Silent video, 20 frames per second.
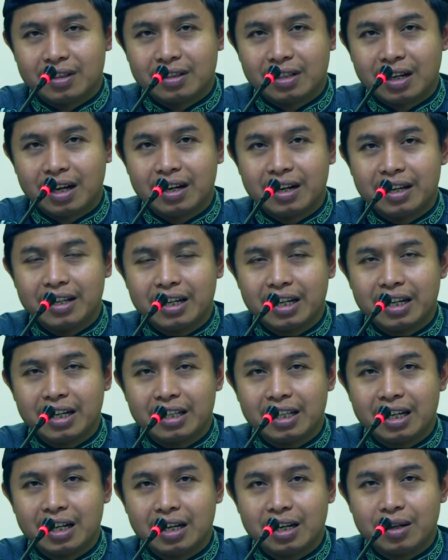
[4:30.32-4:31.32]
Seandainya
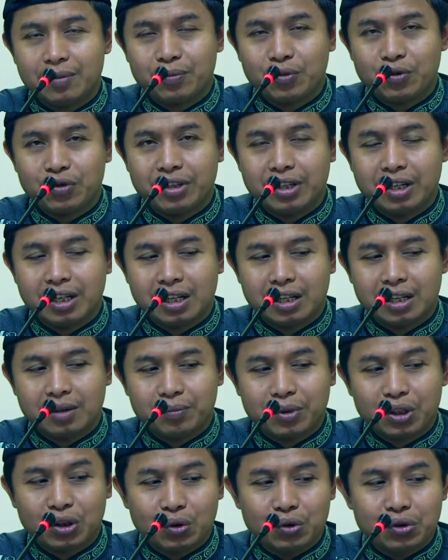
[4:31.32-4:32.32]
kita
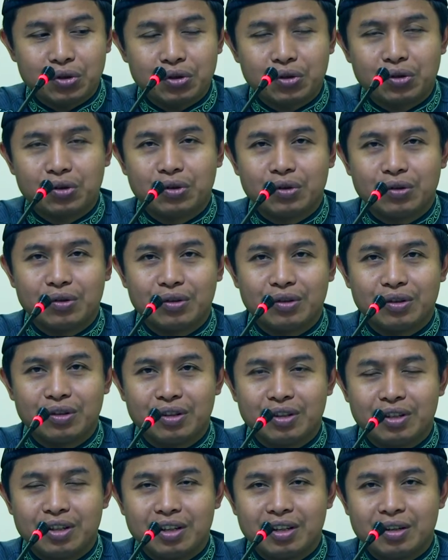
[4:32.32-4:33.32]
punya petunjuk
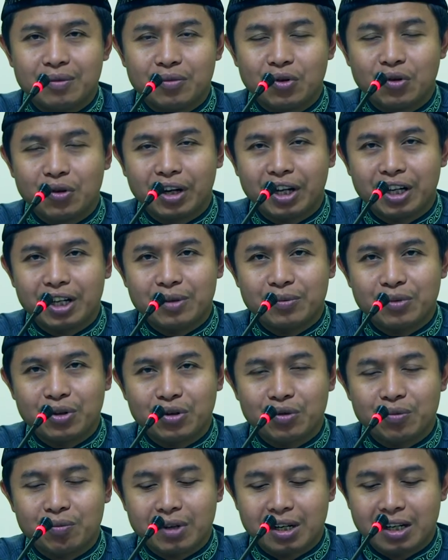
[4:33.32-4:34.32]
mungkin
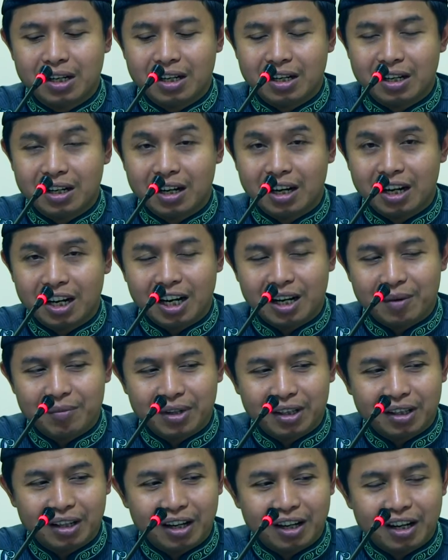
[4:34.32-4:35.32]
berupa
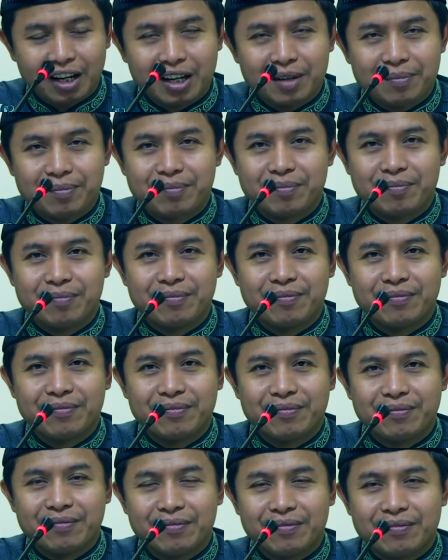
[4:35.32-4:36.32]
alamat lengkap
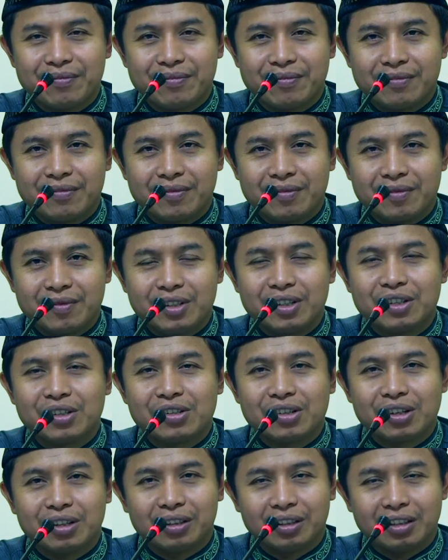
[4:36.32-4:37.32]

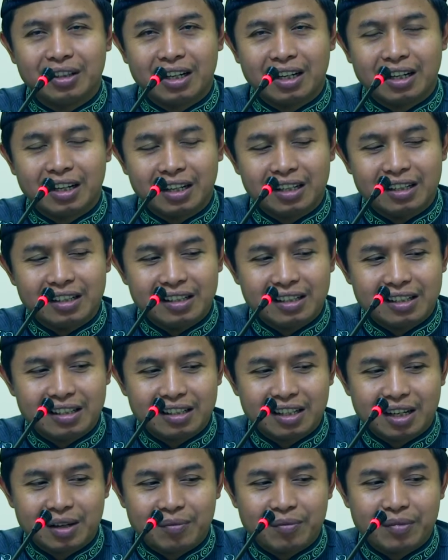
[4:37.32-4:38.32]
insya Allah akan
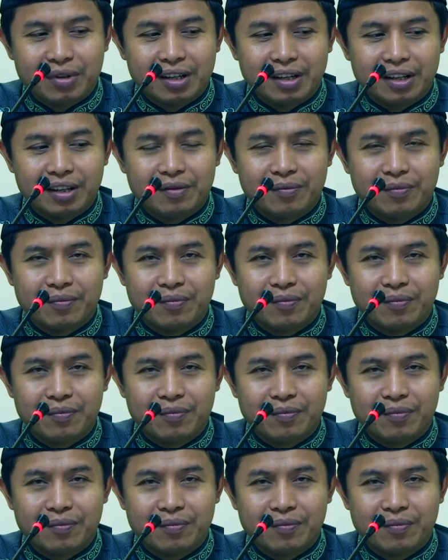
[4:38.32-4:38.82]
sampai.